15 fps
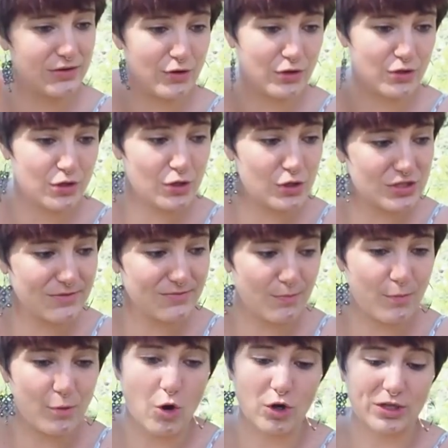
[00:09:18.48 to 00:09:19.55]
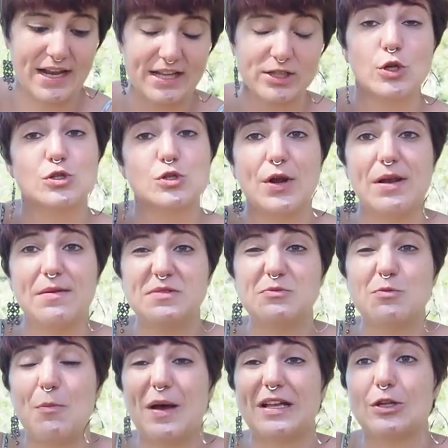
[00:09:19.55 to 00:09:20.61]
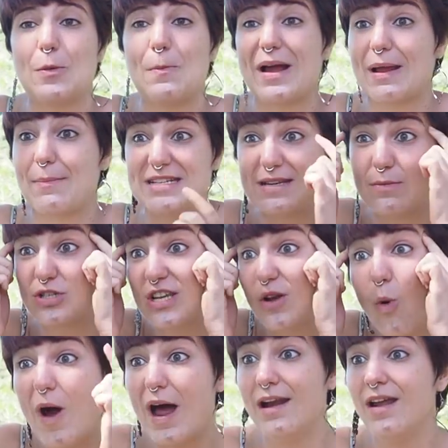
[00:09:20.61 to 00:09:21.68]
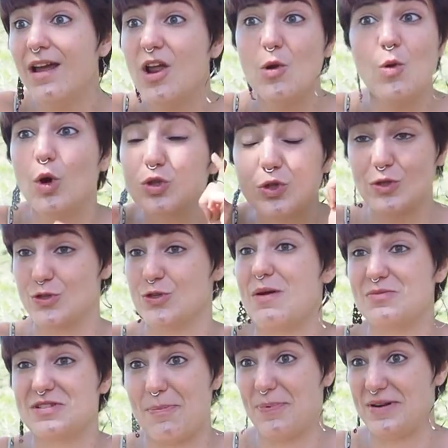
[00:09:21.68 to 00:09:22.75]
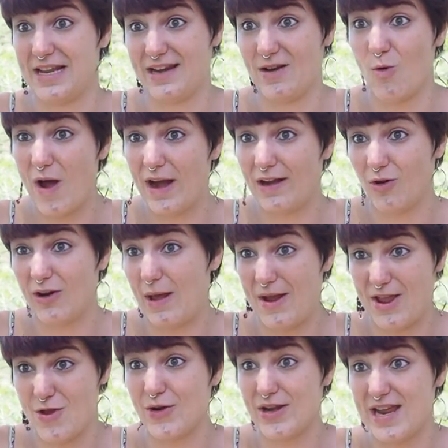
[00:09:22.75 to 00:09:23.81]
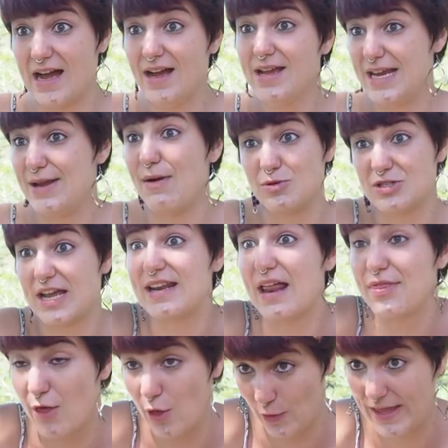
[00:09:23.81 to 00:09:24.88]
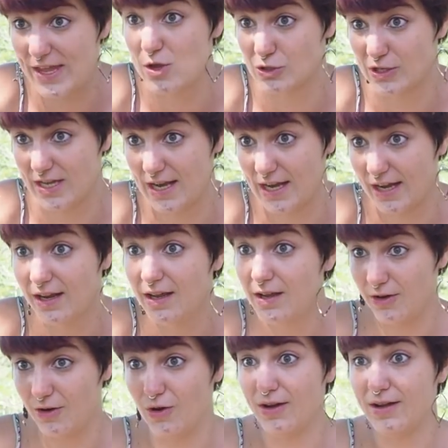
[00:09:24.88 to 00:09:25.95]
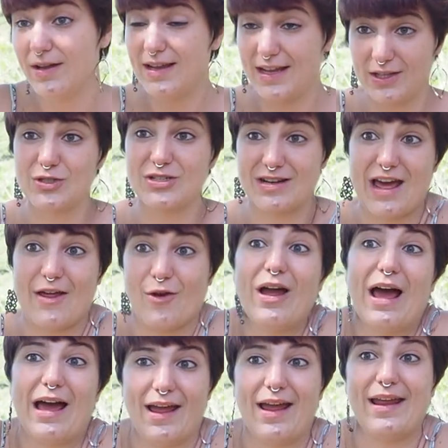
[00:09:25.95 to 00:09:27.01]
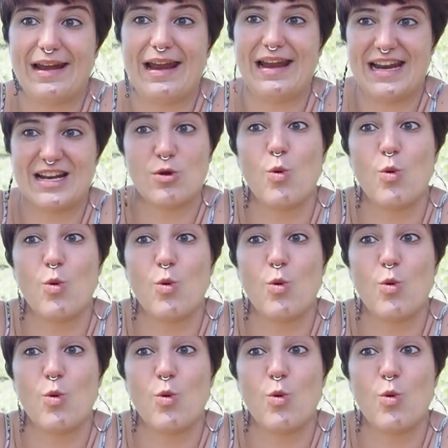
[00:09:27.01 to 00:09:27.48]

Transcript: nos cortan a todos con el mismo patrón para que pensemos igual, luego todos nos vamos a expresar igual, o la mayoría, y vamos a ir hacia donde ellos quieren, ¿no? Entonces, claro, en, en la